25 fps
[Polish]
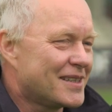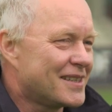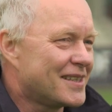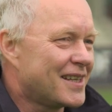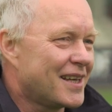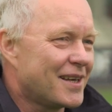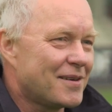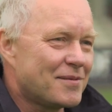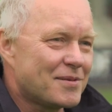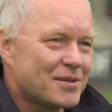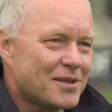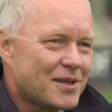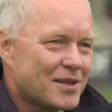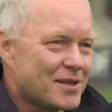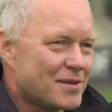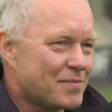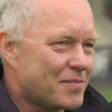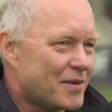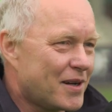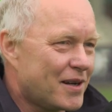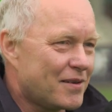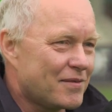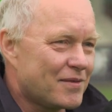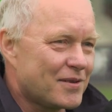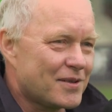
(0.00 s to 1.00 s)
zdajemy sobie
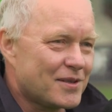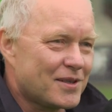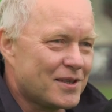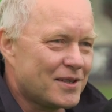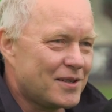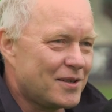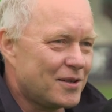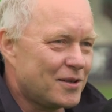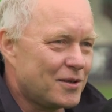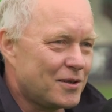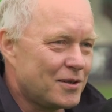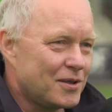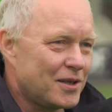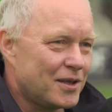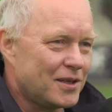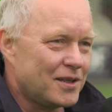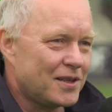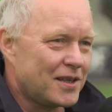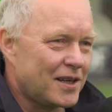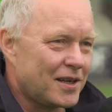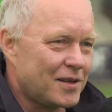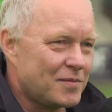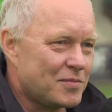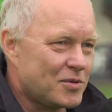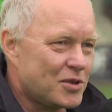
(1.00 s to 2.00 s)
sprawę, że to
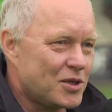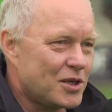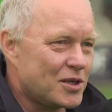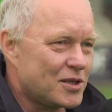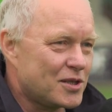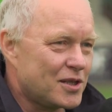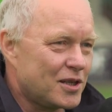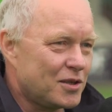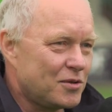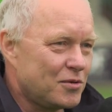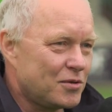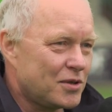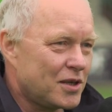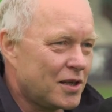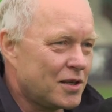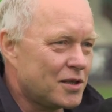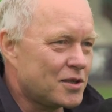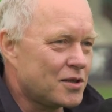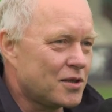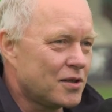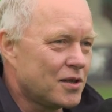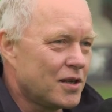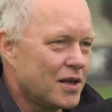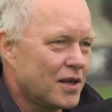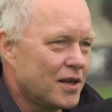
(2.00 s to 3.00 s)
jednak przyjeżdża tutaj
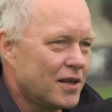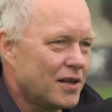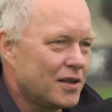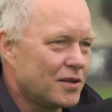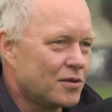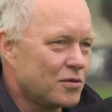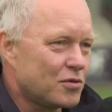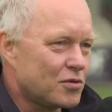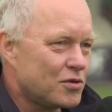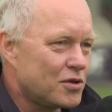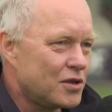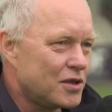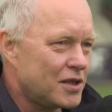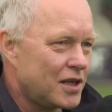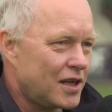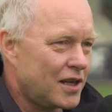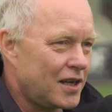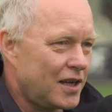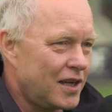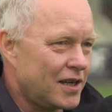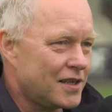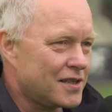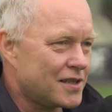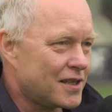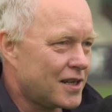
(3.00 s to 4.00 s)

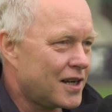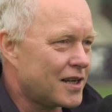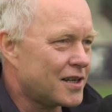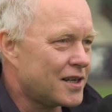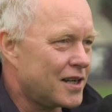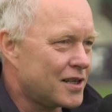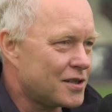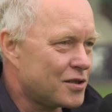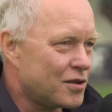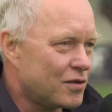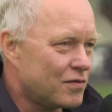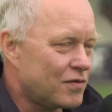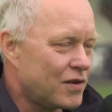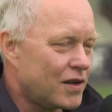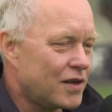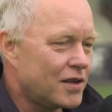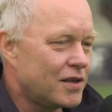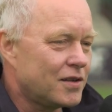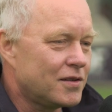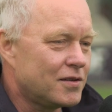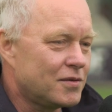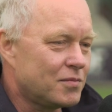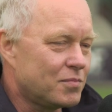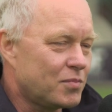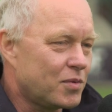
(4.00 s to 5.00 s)
drużyna ekstraklasowa
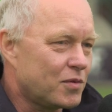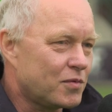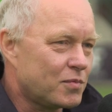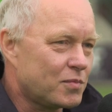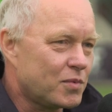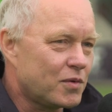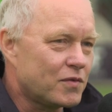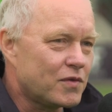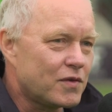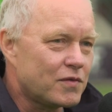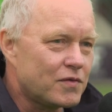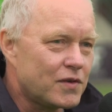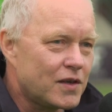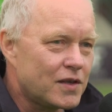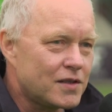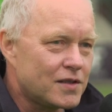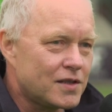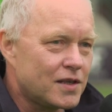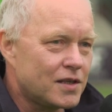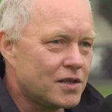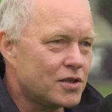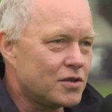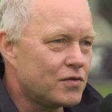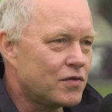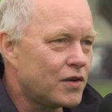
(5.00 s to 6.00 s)
i powiem
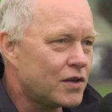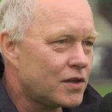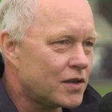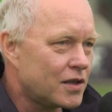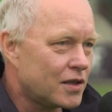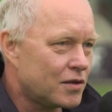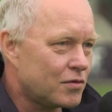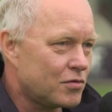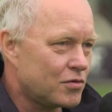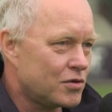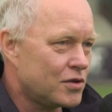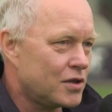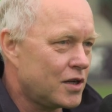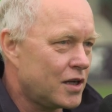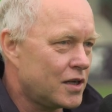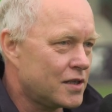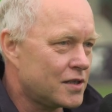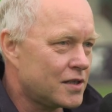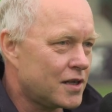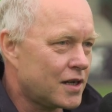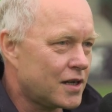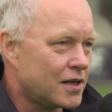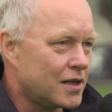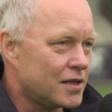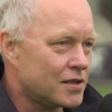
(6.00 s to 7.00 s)
więcej, świetna drużyna
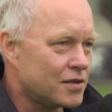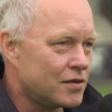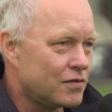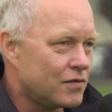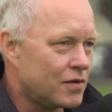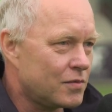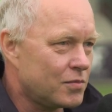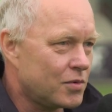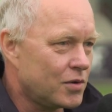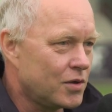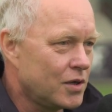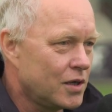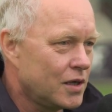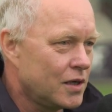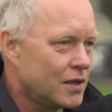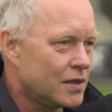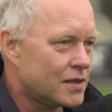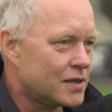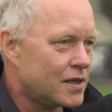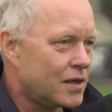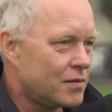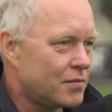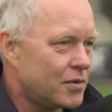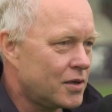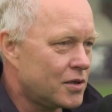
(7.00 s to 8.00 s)
ekstraklasowa, bo
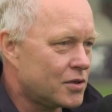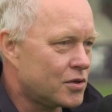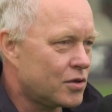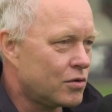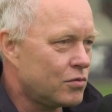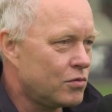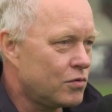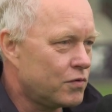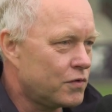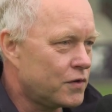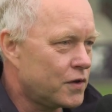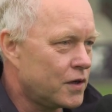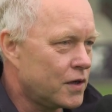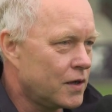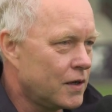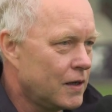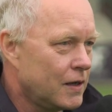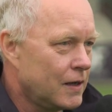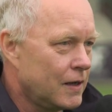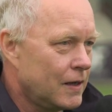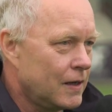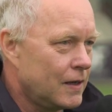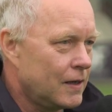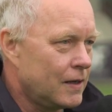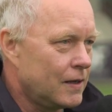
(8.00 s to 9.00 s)
samej czołówki
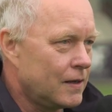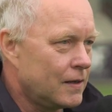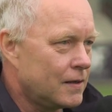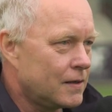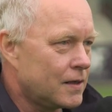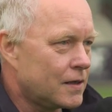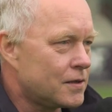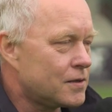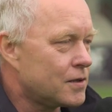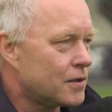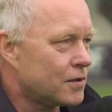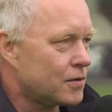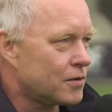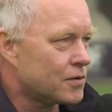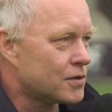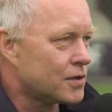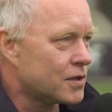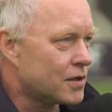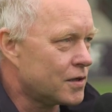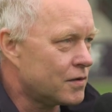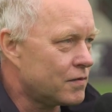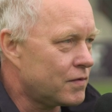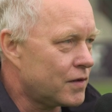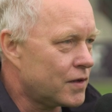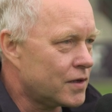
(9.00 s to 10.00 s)
e, naszych
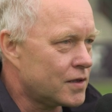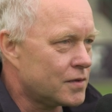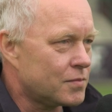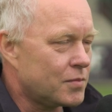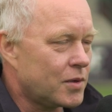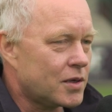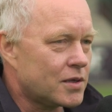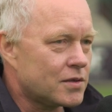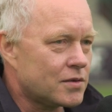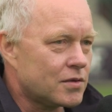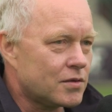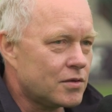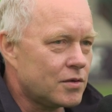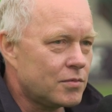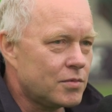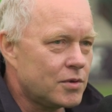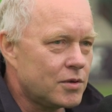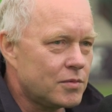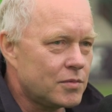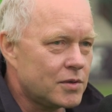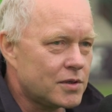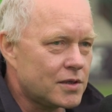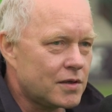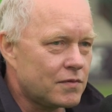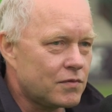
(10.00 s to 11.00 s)
rozgrywek z bardzo
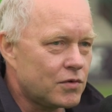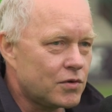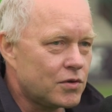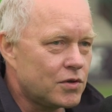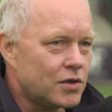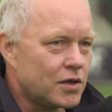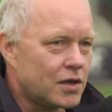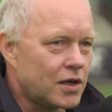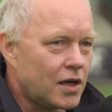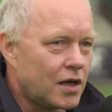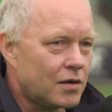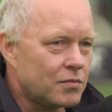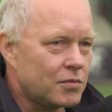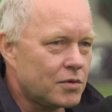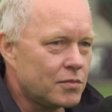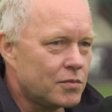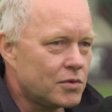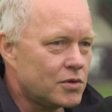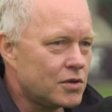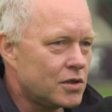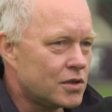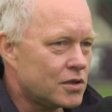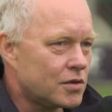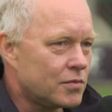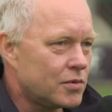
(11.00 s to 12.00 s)
dobrymi zawodnikami.
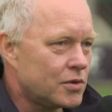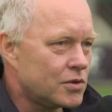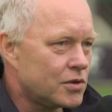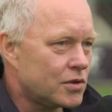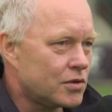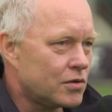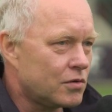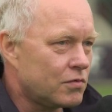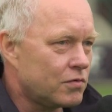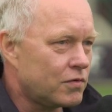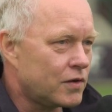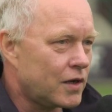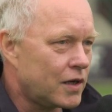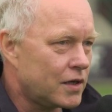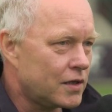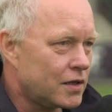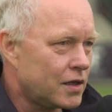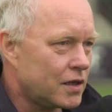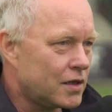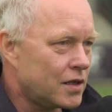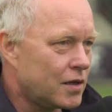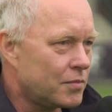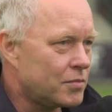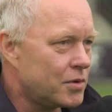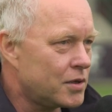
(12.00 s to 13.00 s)
Myślę, że będzie to
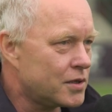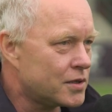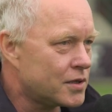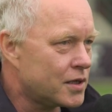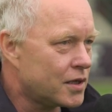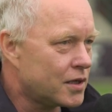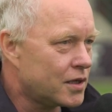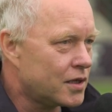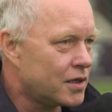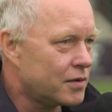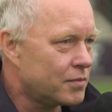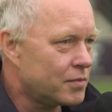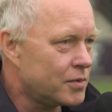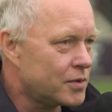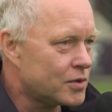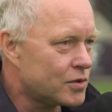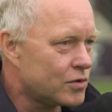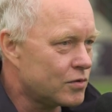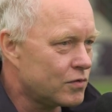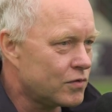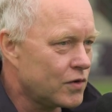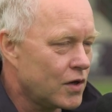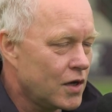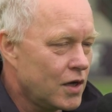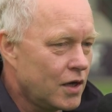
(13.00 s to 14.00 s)
frajda dla bielskich
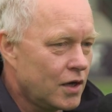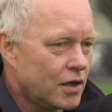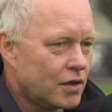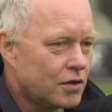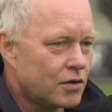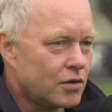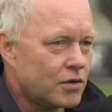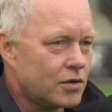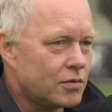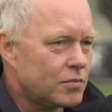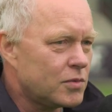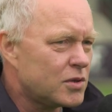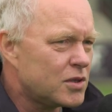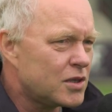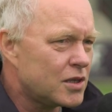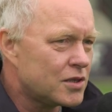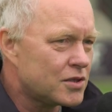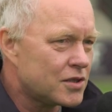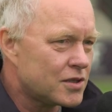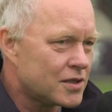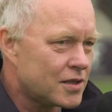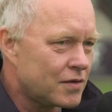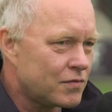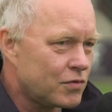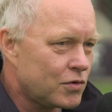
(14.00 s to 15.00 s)
klibiców. No i myślę,
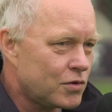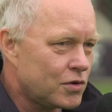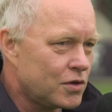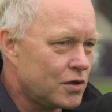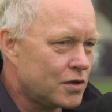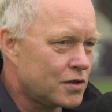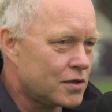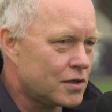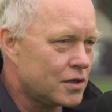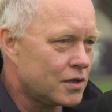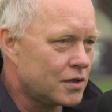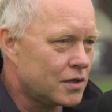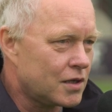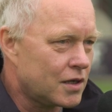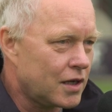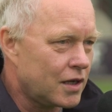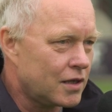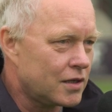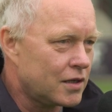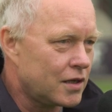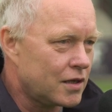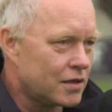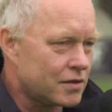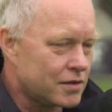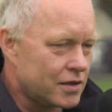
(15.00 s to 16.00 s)
że zawodnicy,
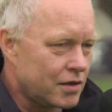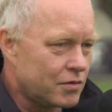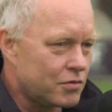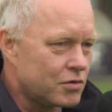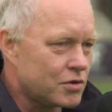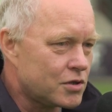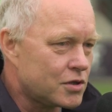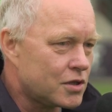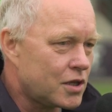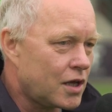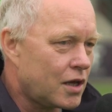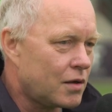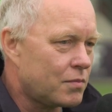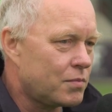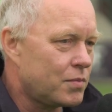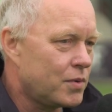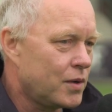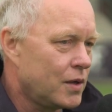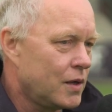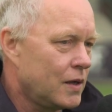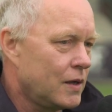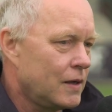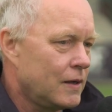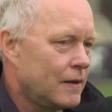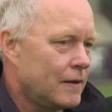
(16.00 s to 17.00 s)
trener, cały sztab
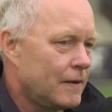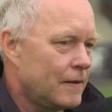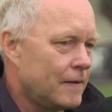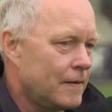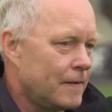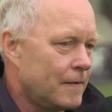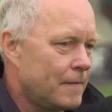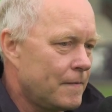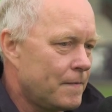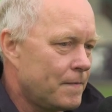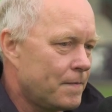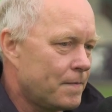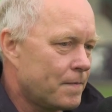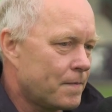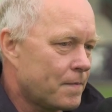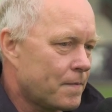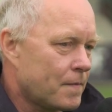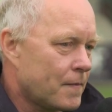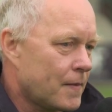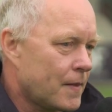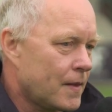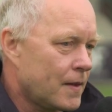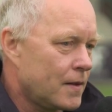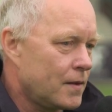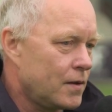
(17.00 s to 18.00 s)
e,
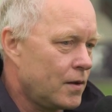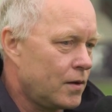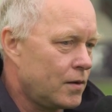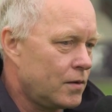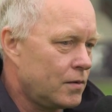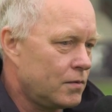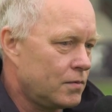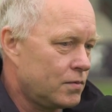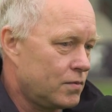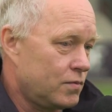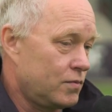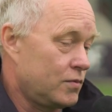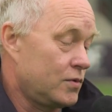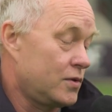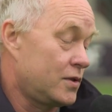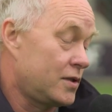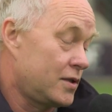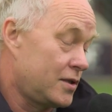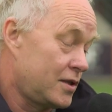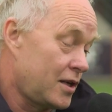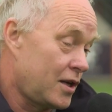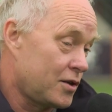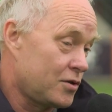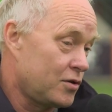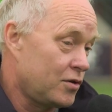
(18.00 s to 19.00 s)
no,
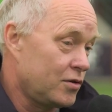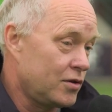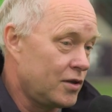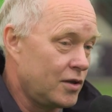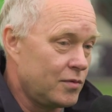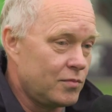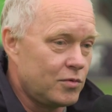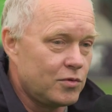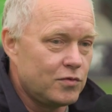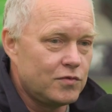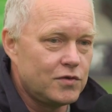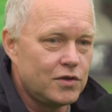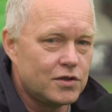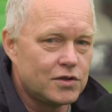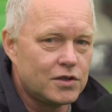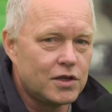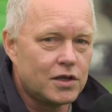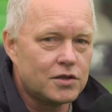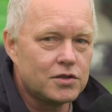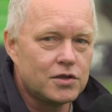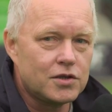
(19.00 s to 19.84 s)
z zarządem również na